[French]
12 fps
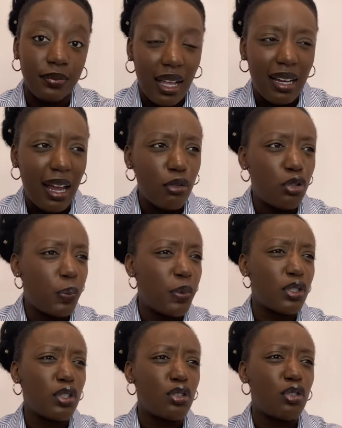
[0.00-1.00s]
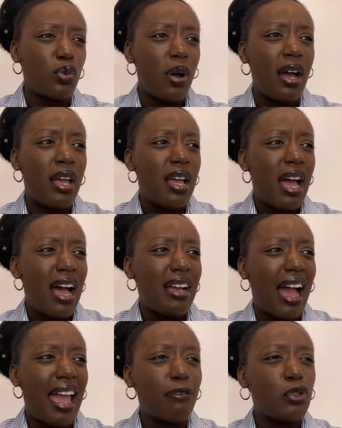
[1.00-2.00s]
Là où tu penses que tu dois,
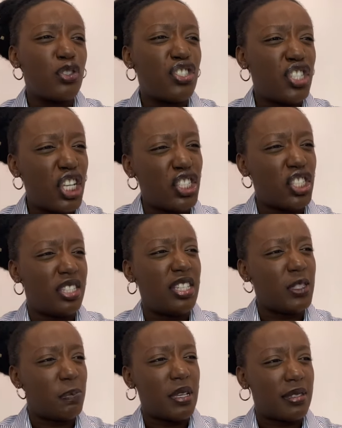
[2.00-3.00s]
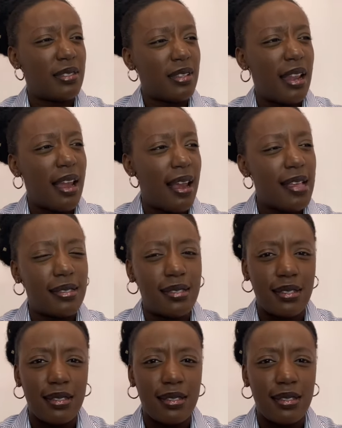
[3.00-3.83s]
I have to teach this person a lesson.